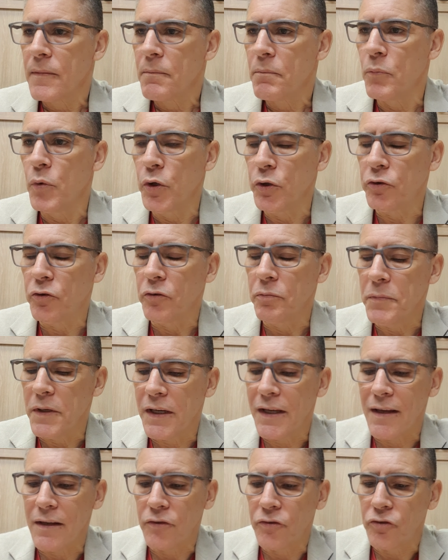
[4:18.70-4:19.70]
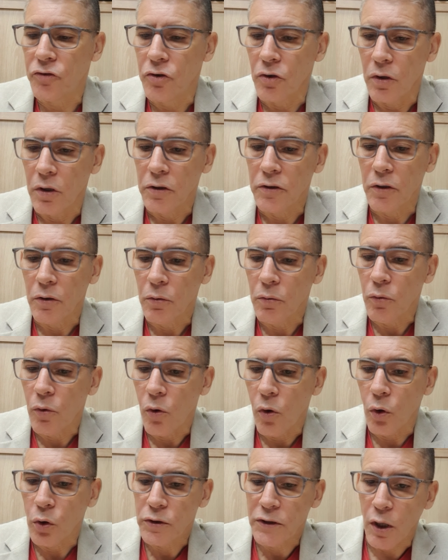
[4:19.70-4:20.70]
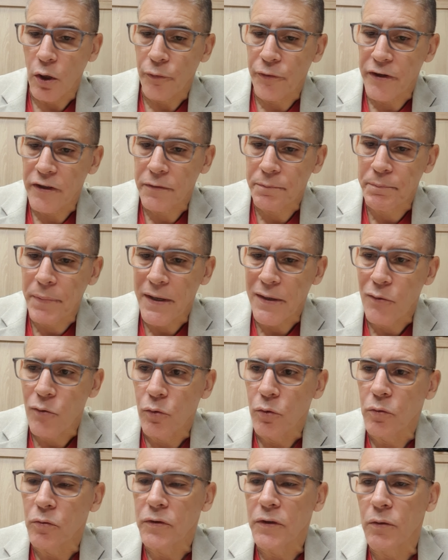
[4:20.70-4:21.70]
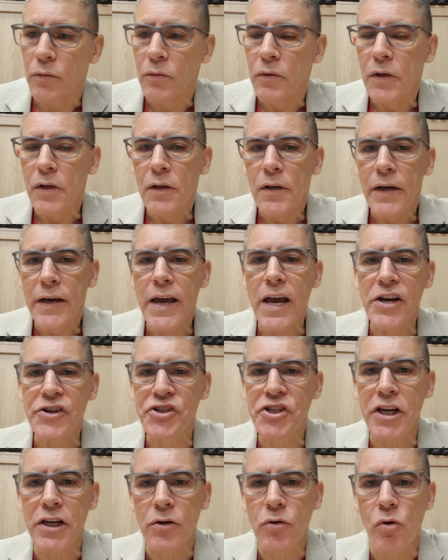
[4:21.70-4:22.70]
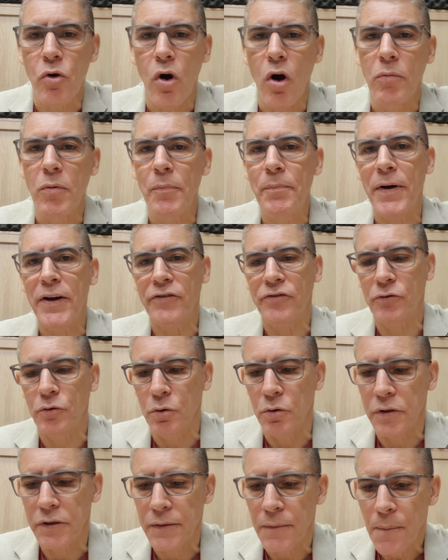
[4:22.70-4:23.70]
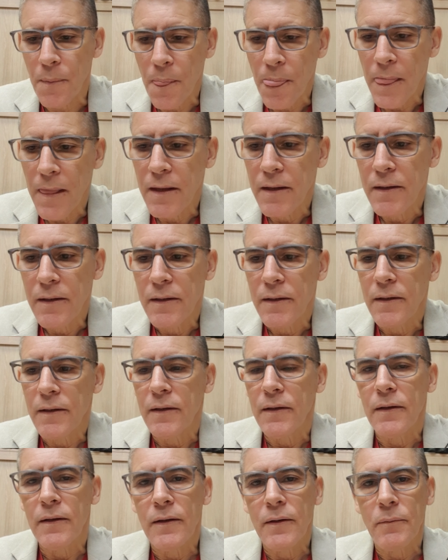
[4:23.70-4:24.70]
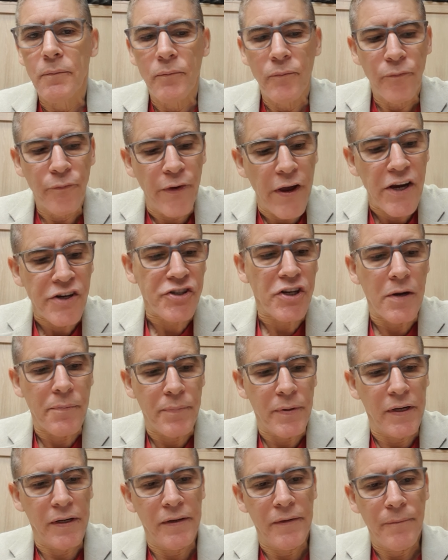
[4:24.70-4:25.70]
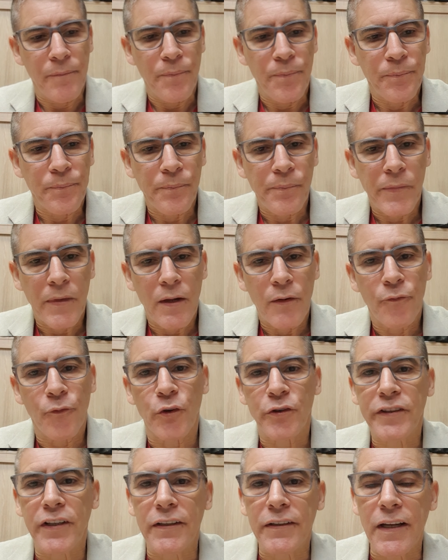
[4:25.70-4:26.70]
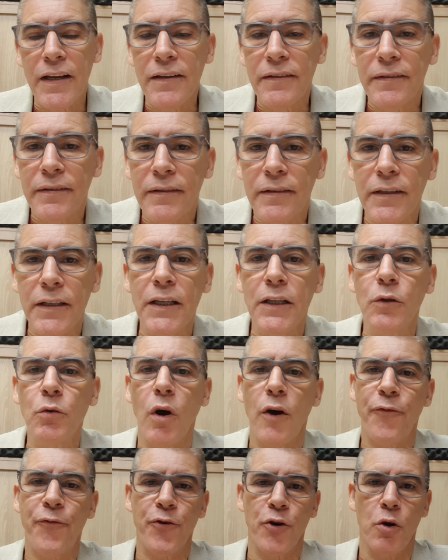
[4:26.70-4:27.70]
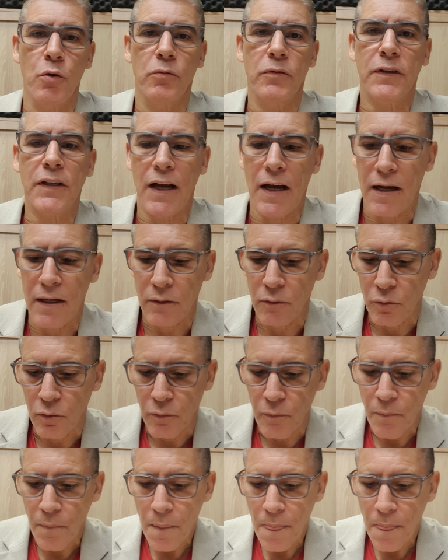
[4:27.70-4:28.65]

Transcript: Muitos me questionam ou talvez perguntam: reagir como, pastor? Veja bem, você tem sido afrontado,